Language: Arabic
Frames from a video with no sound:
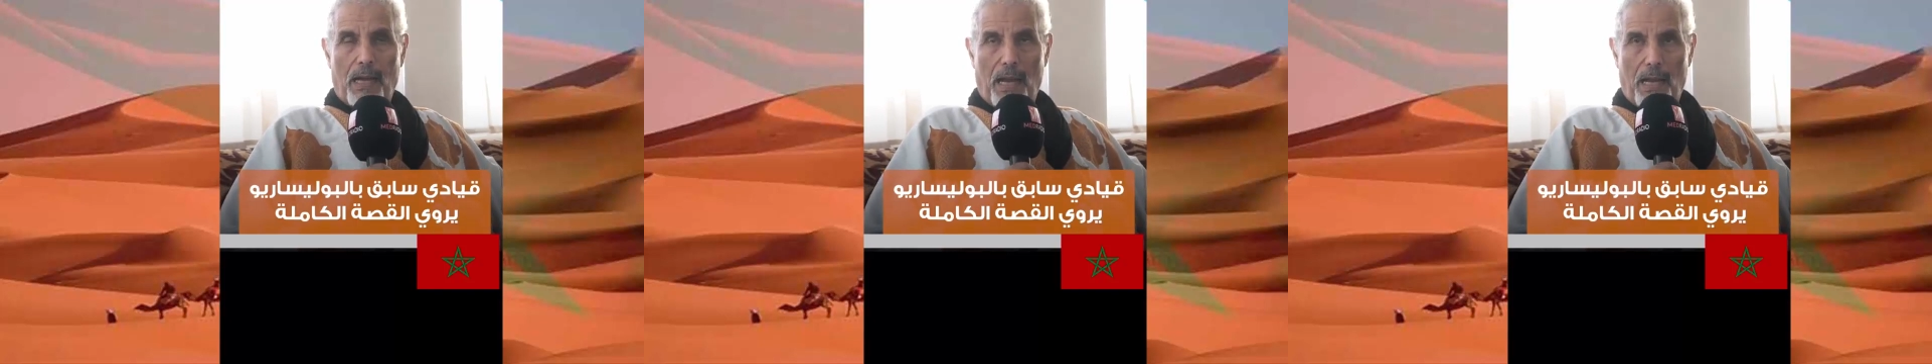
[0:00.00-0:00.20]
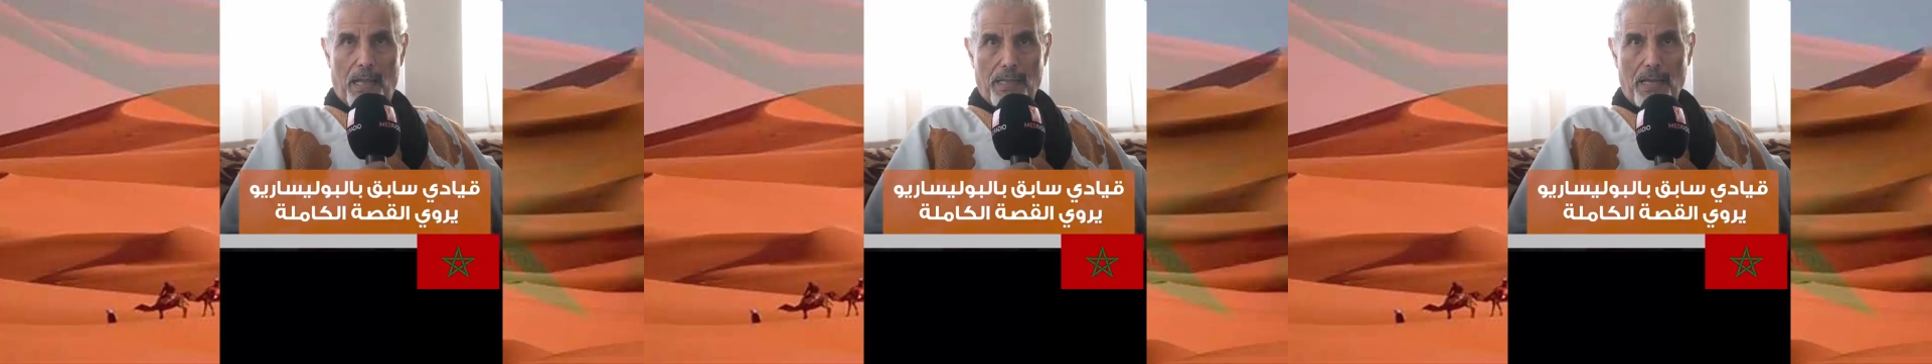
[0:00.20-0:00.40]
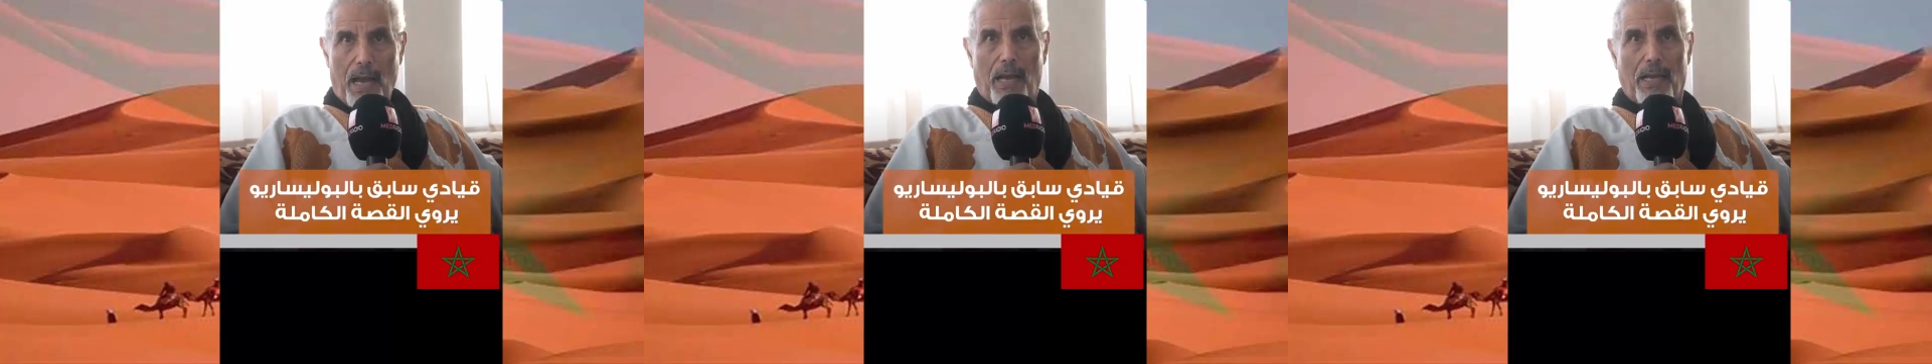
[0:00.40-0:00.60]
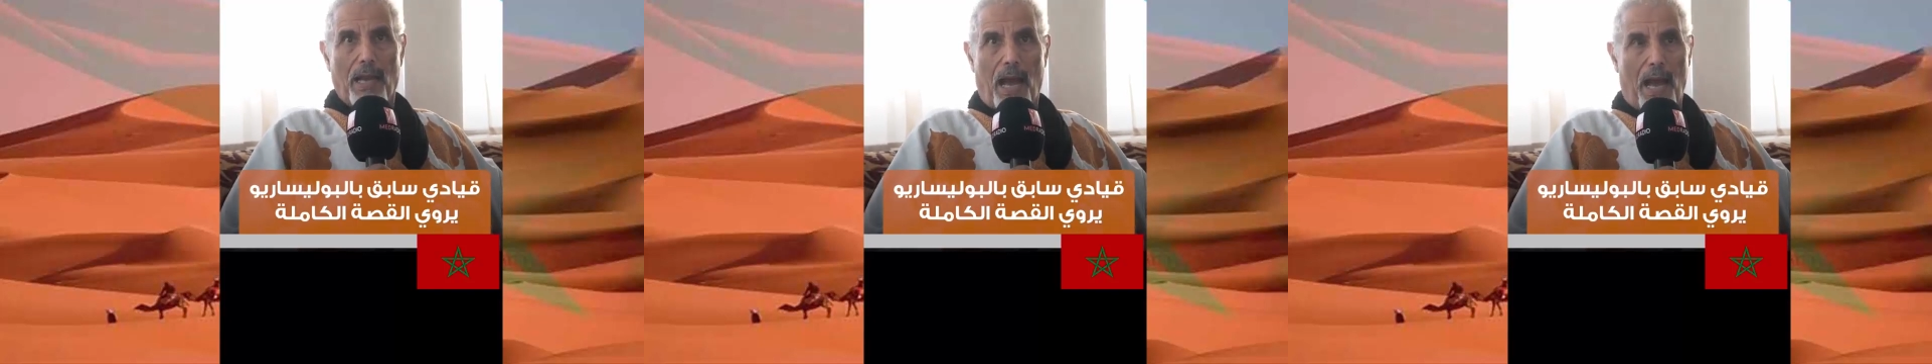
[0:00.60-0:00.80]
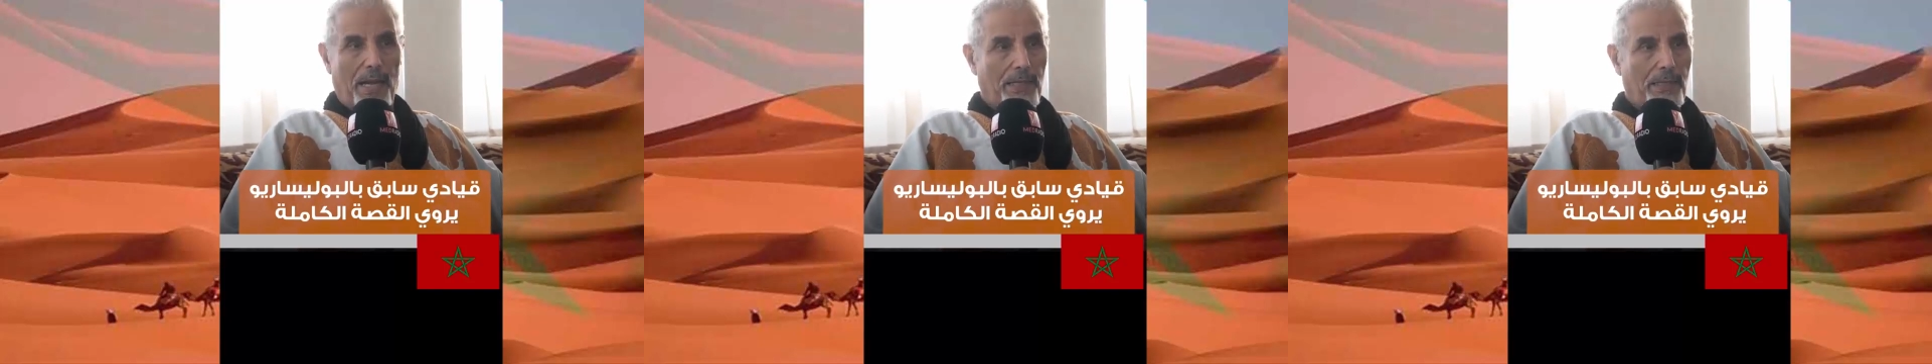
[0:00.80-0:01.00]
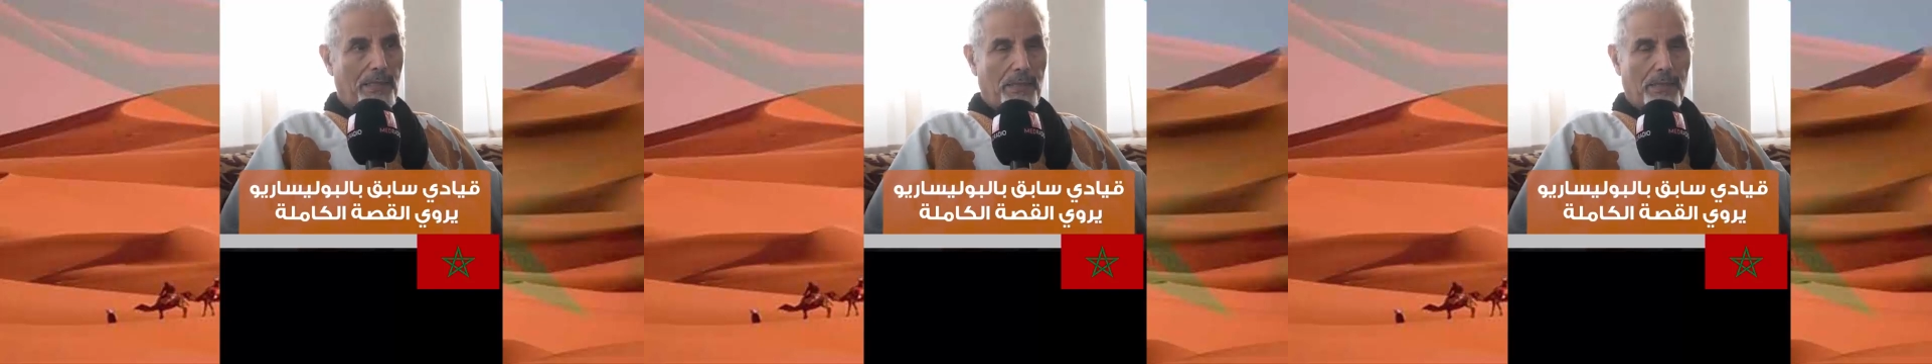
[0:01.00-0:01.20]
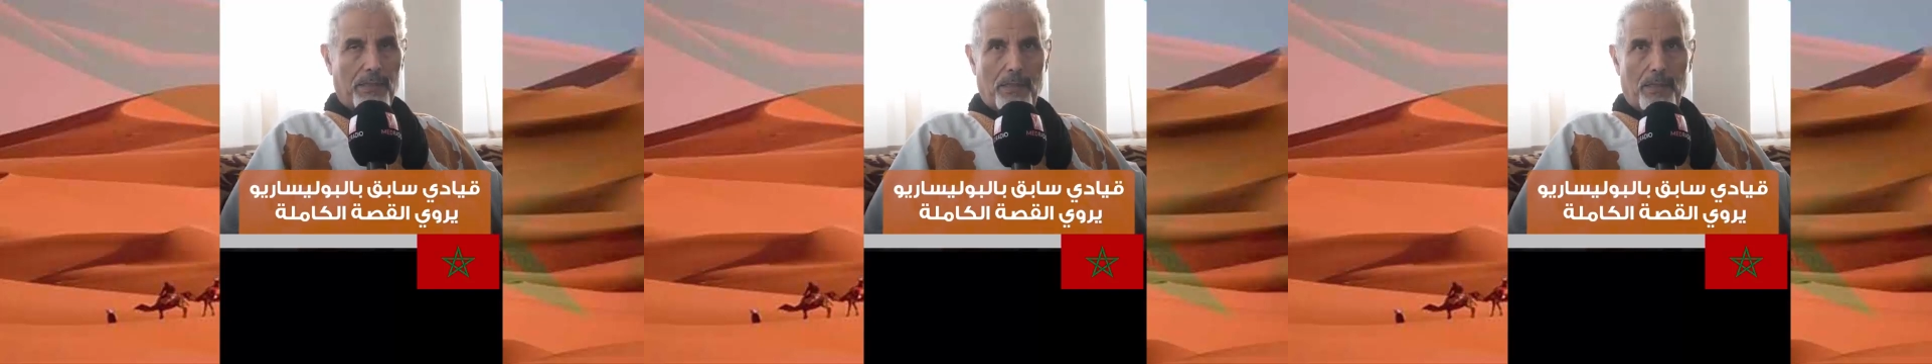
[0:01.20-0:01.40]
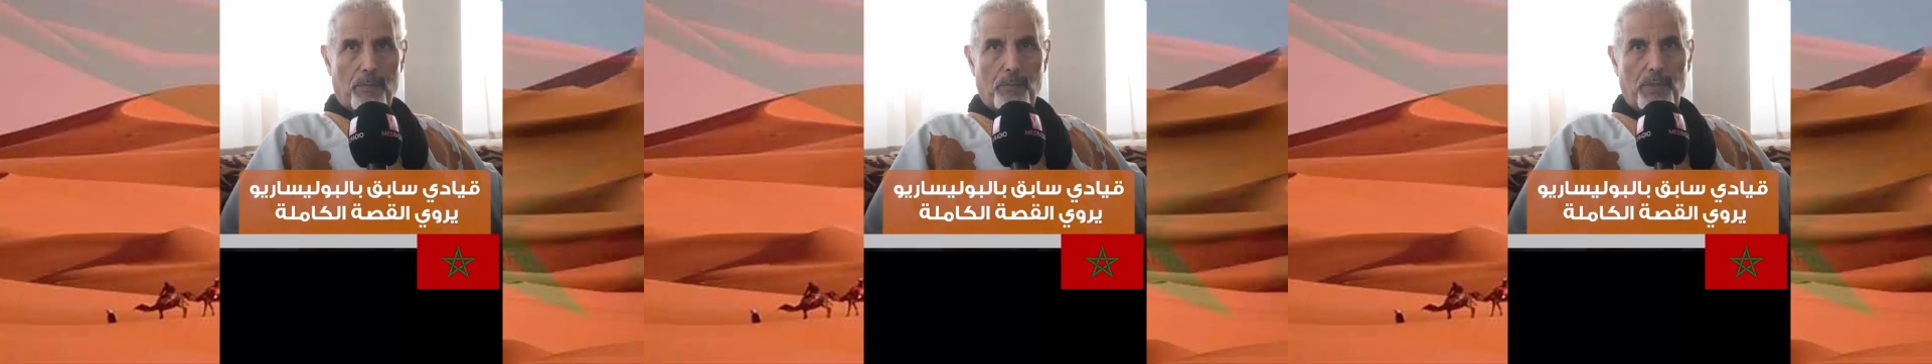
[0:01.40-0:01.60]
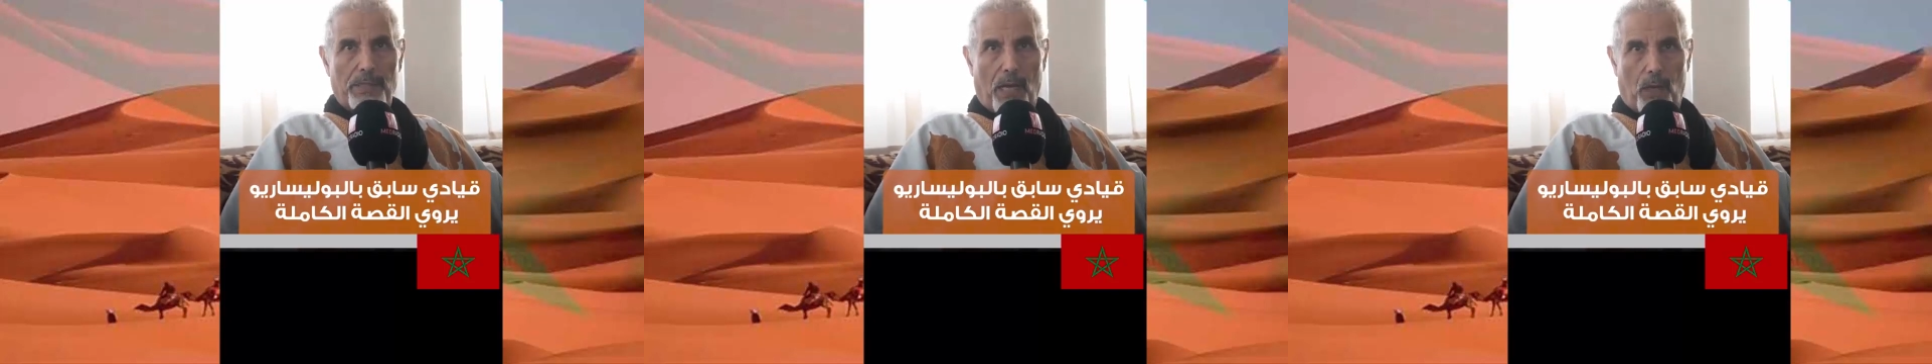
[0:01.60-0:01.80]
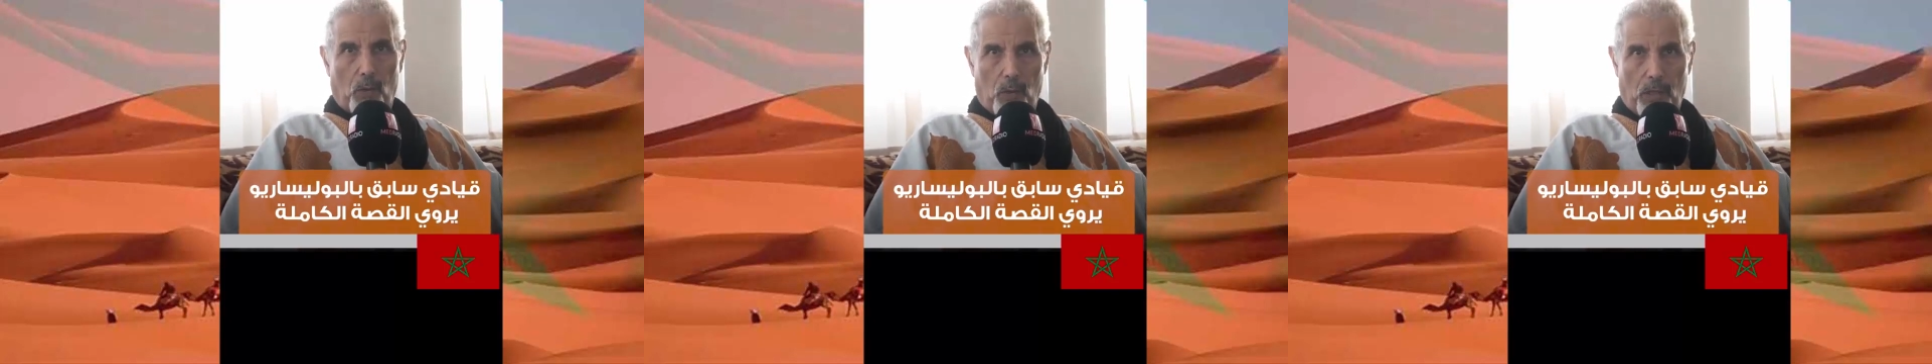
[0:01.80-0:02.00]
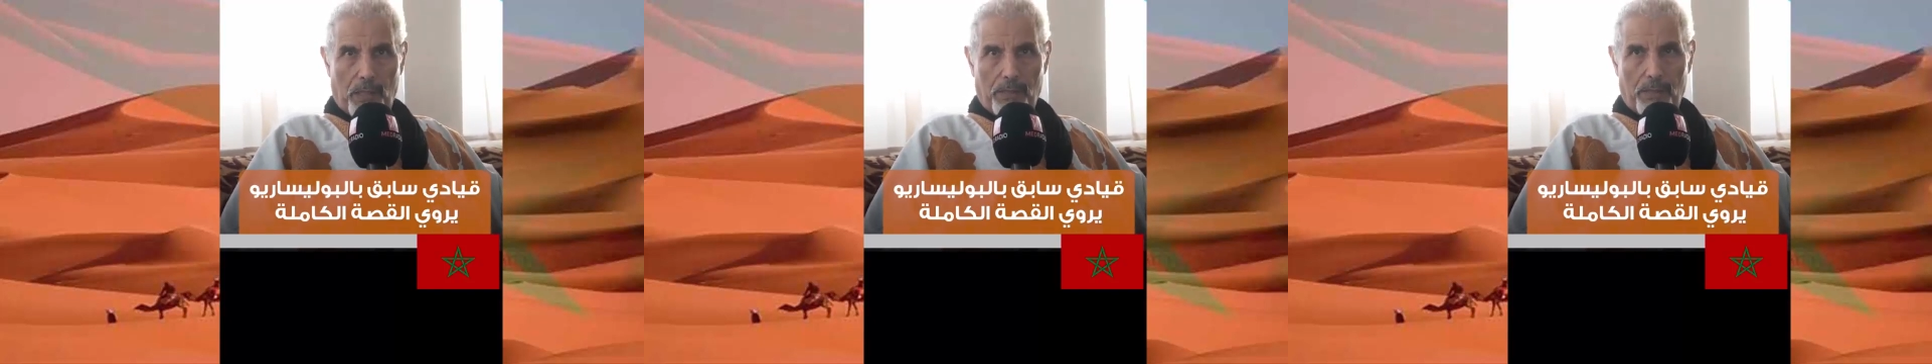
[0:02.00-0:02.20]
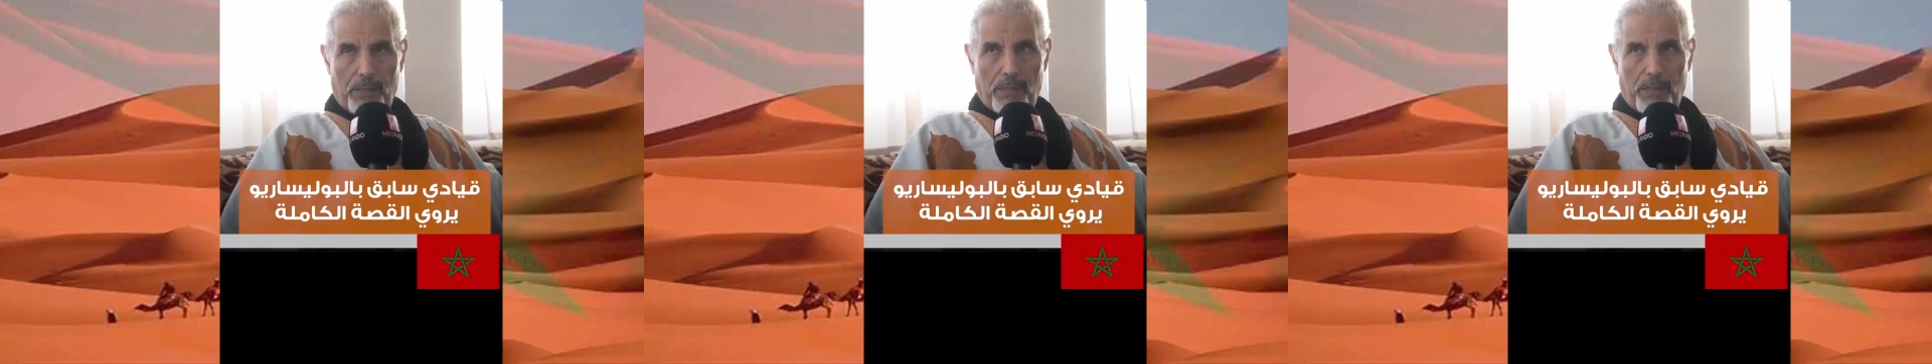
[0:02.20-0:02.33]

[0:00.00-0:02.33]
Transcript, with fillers: الذي أقنعني بضرورة